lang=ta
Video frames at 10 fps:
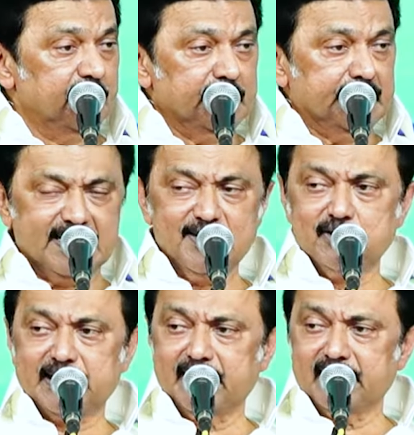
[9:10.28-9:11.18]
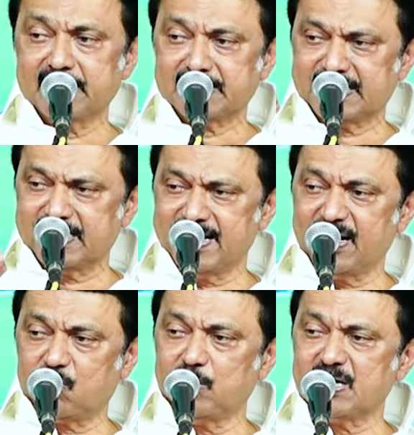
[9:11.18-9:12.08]
இரநூறு சதுர அடி
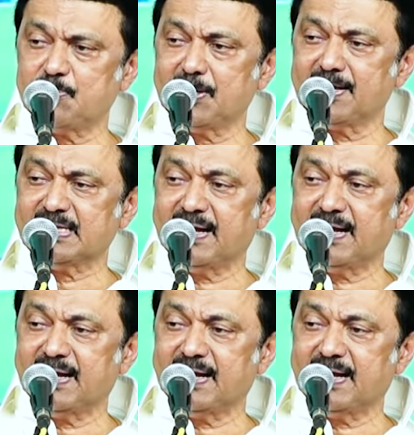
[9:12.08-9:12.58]
குடியிருப்பில் இருந்து